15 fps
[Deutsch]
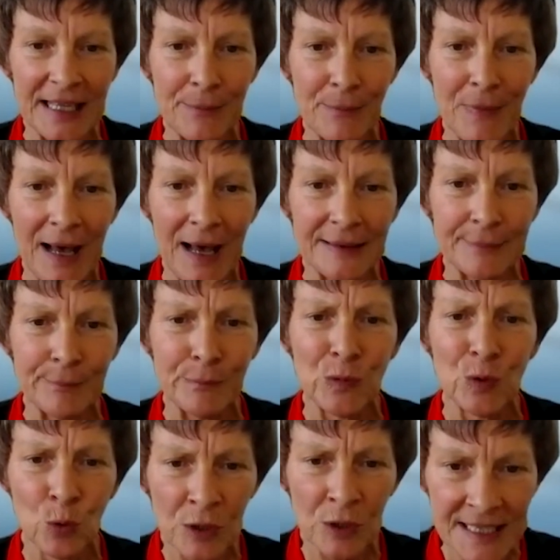eben an
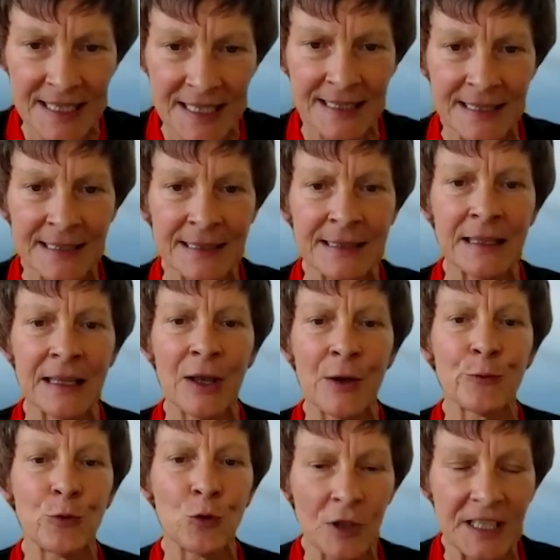Nutzen
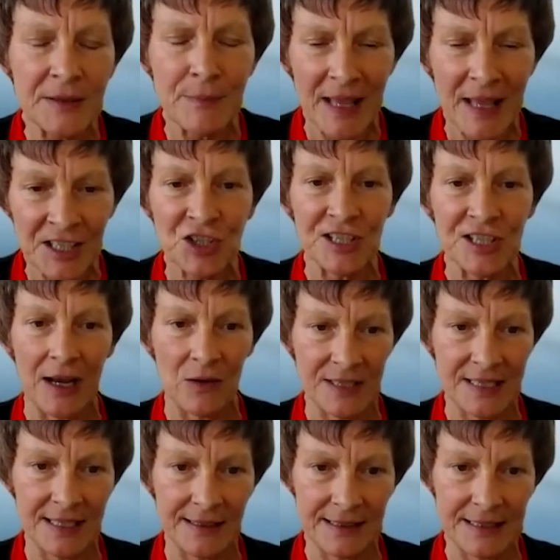für die Menschen
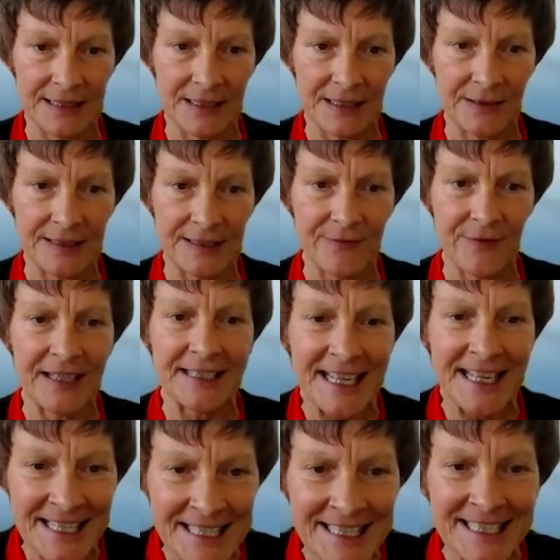ausgerichtet ist. Wenn
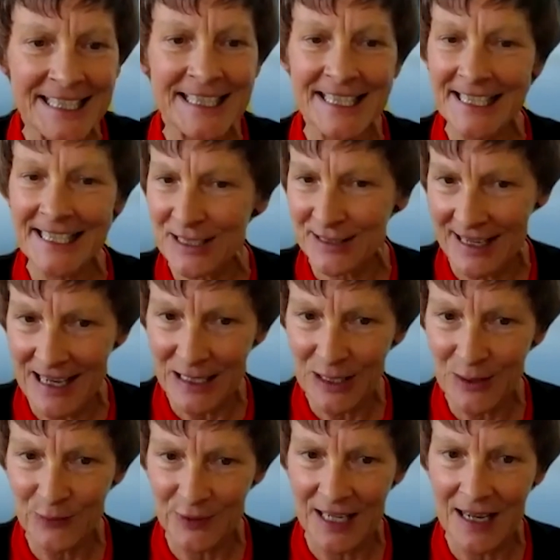das die
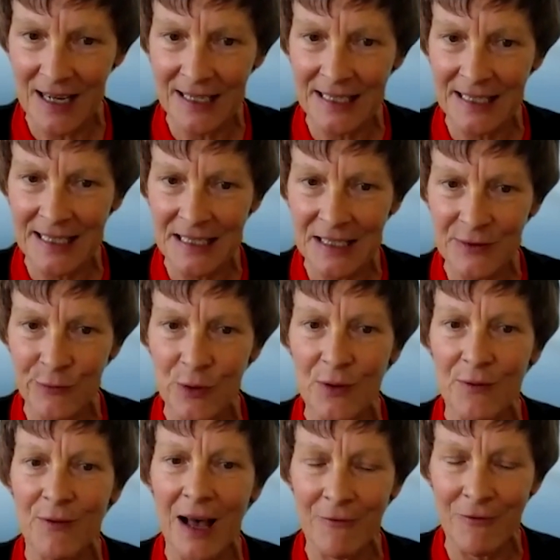zentrale Frage ist,
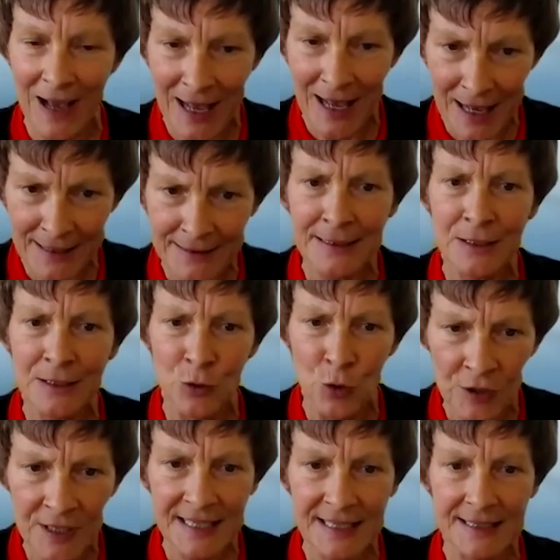für wann
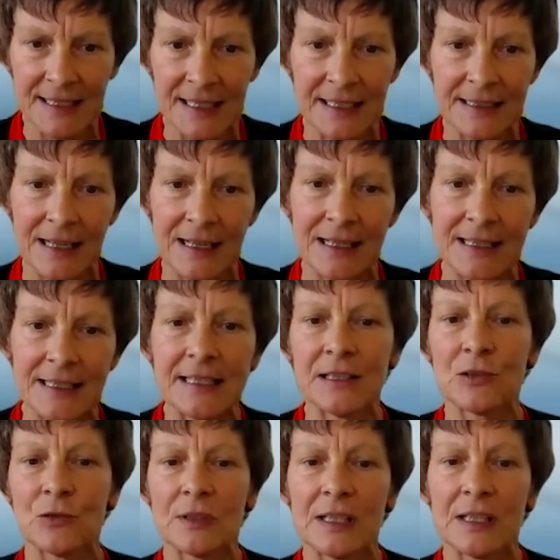nützt
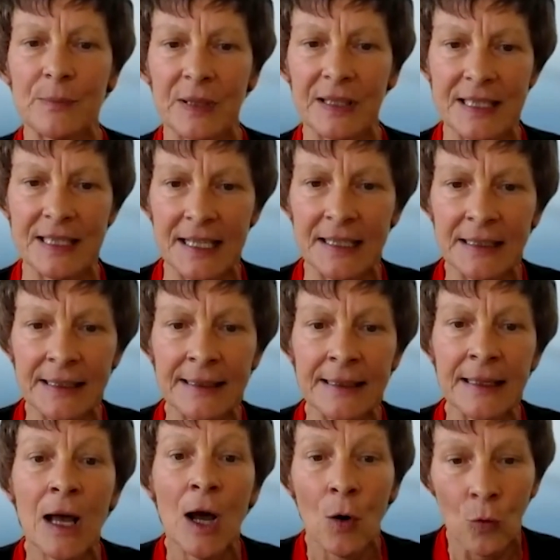Digitalisierung den
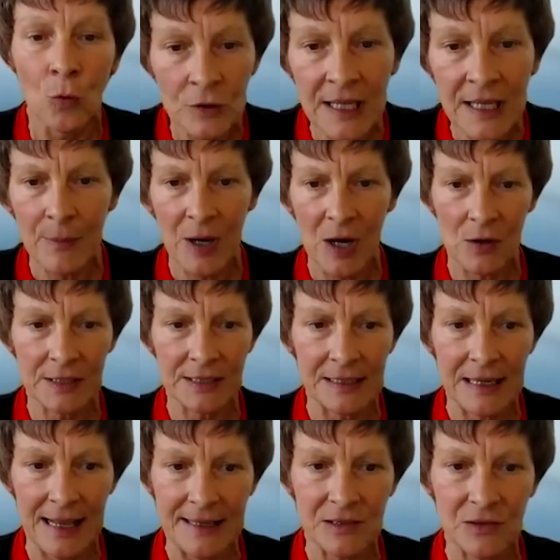Patienten und aber auch
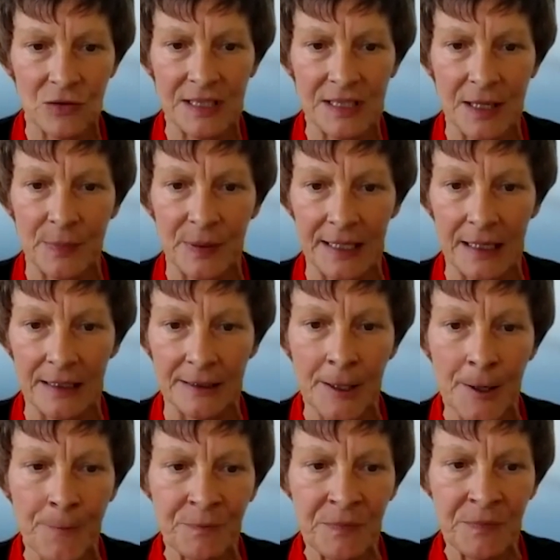den Leistungserbringer.